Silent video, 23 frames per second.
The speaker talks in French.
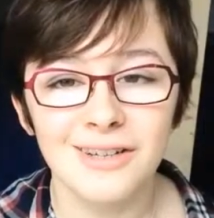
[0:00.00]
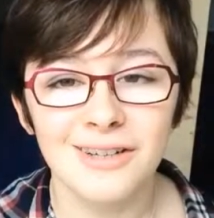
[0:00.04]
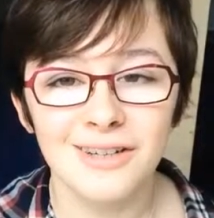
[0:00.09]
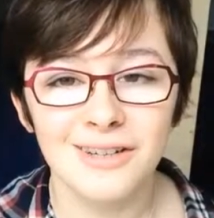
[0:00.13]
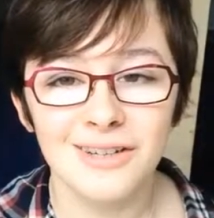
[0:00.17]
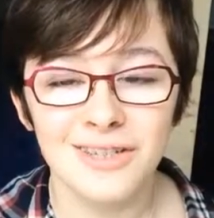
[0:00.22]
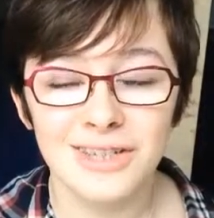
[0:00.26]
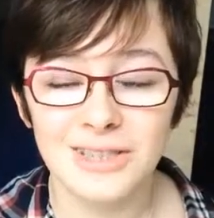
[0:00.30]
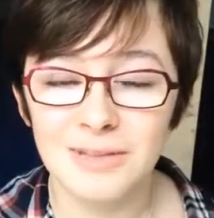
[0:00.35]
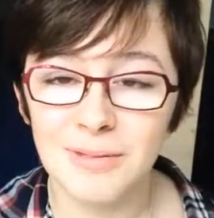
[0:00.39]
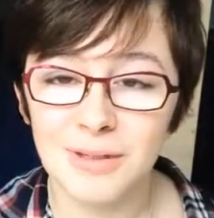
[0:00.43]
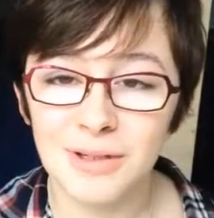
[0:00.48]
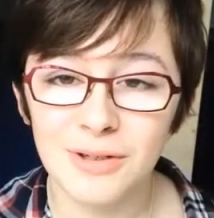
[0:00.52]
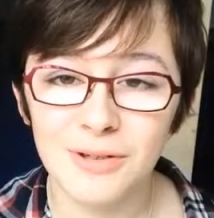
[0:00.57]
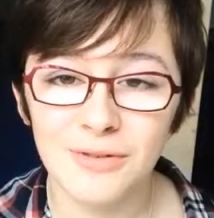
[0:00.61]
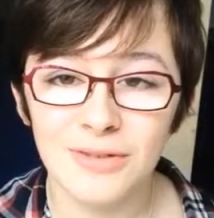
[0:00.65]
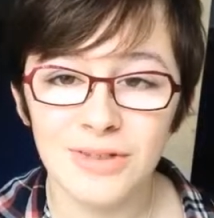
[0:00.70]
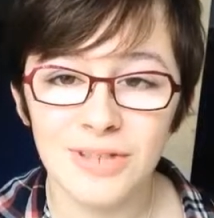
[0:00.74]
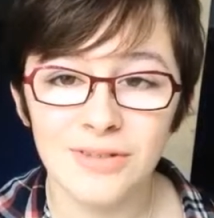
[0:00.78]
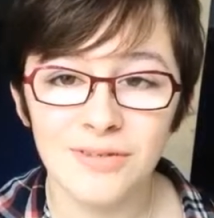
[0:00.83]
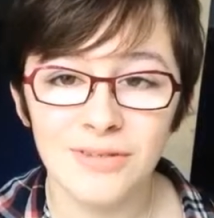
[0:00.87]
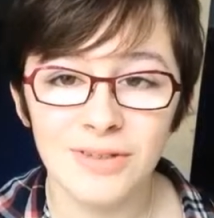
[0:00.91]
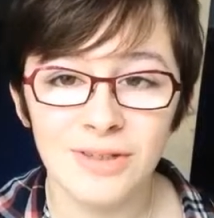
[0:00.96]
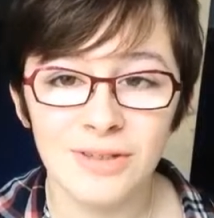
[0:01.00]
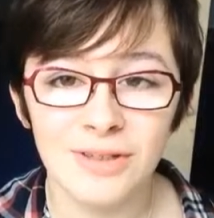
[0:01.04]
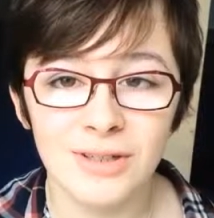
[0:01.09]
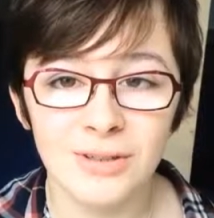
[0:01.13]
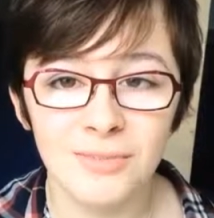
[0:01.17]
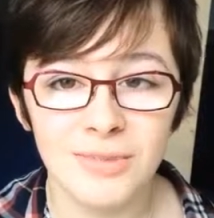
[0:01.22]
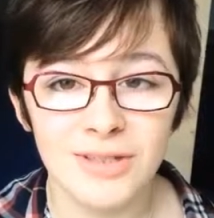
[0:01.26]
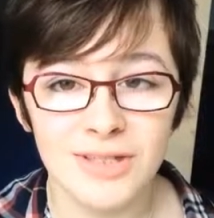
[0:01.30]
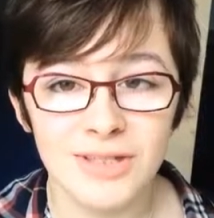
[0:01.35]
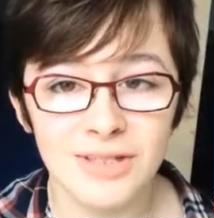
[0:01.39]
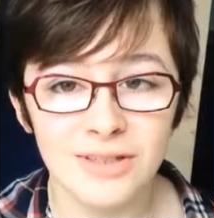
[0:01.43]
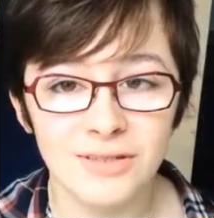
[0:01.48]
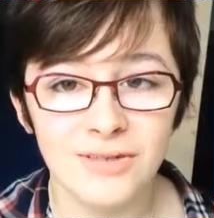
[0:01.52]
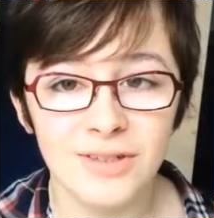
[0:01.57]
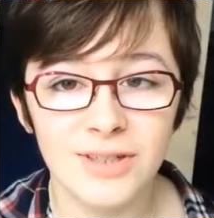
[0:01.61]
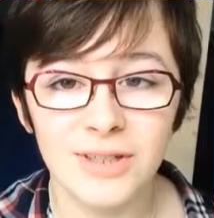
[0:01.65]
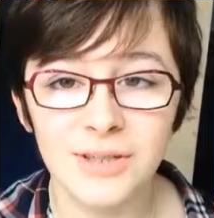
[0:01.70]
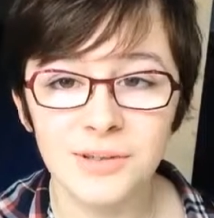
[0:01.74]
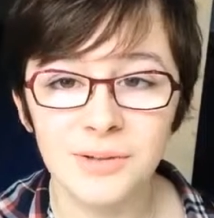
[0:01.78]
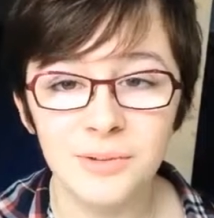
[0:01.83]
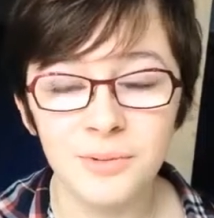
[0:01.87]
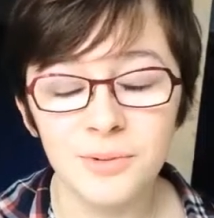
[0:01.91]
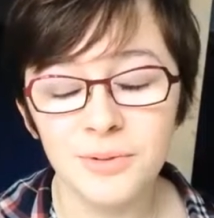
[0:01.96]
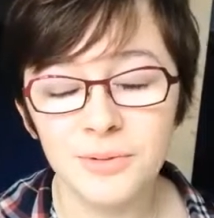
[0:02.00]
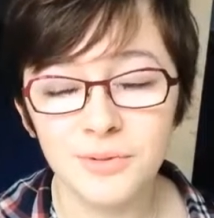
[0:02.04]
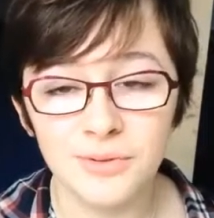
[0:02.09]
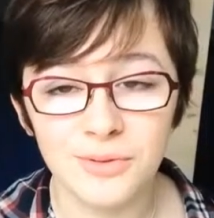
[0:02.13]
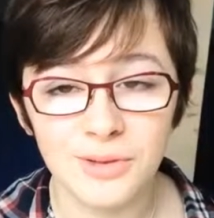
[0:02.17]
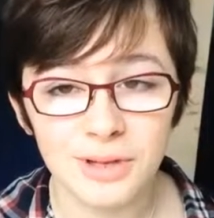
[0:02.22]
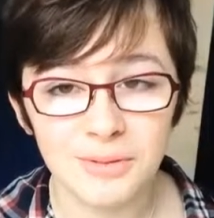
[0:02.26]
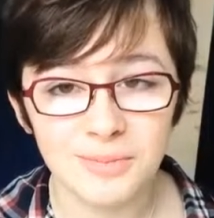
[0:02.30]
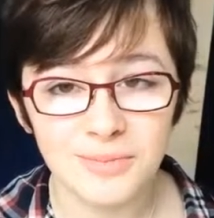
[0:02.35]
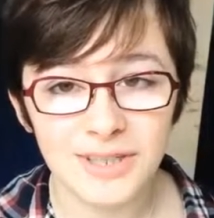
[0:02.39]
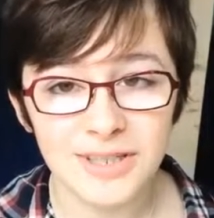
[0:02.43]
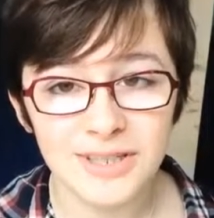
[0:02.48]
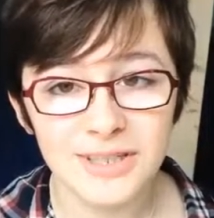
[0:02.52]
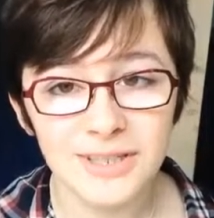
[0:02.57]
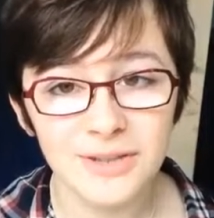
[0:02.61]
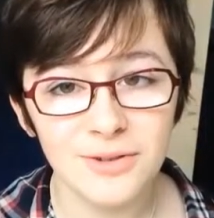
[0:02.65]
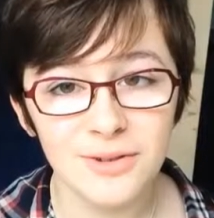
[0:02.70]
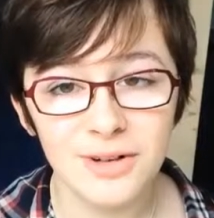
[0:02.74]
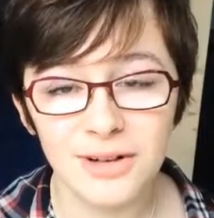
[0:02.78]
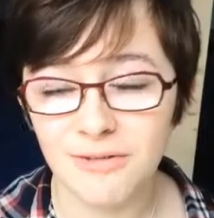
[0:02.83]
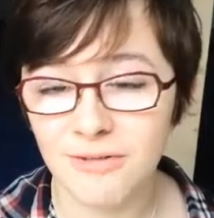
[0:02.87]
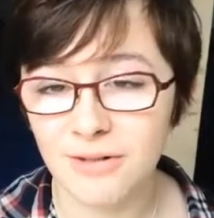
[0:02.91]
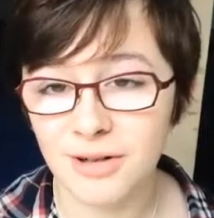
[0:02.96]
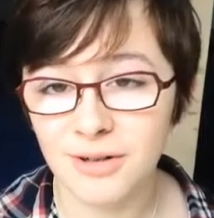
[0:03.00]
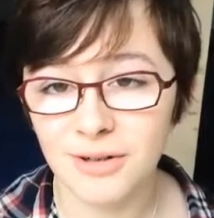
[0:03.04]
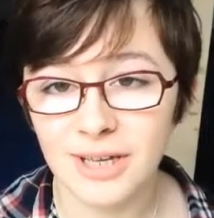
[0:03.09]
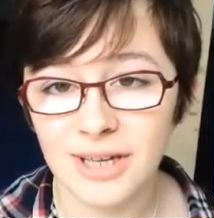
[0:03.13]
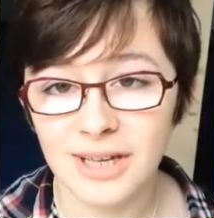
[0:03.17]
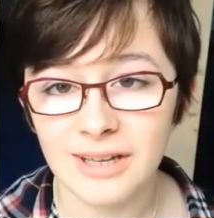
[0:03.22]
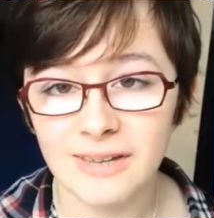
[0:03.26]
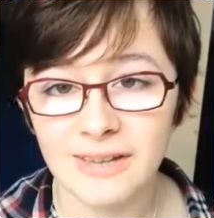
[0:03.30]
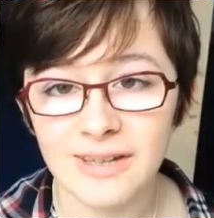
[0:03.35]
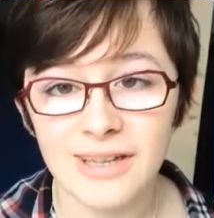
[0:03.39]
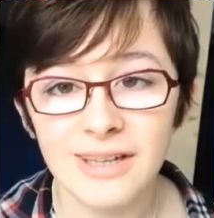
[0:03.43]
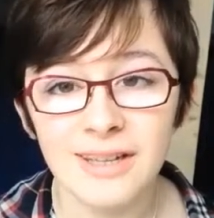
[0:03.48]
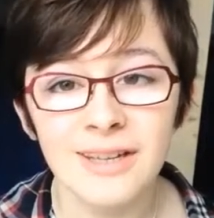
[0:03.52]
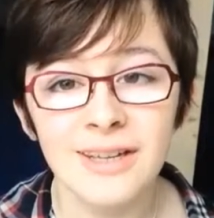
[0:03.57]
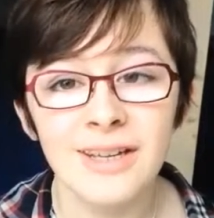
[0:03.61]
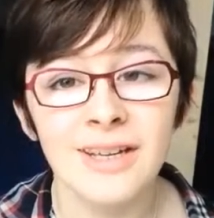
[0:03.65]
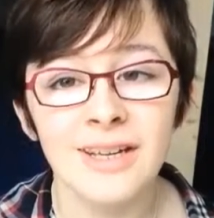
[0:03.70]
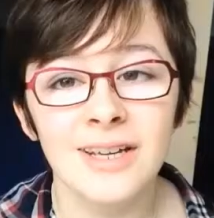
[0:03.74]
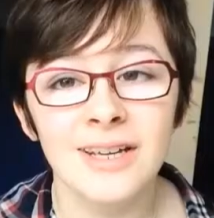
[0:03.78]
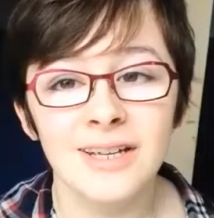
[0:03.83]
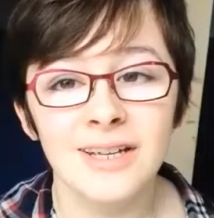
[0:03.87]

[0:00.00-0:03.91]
Euh, j'espère que vous avez aimé cette vidéo, en tout cas merci de l'avoir regardée.